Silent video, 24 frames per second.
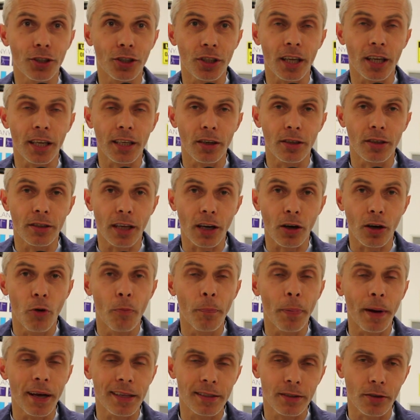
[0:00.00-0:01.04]
się taką,
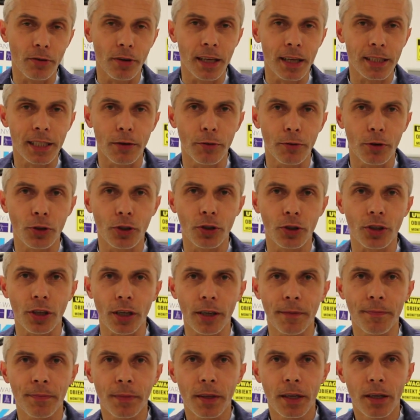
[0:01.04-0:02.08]
taką pasją na całe
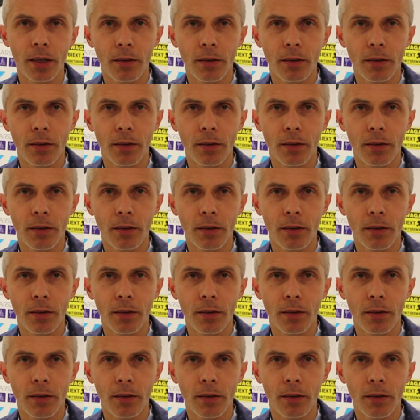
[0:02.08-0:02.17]
życie.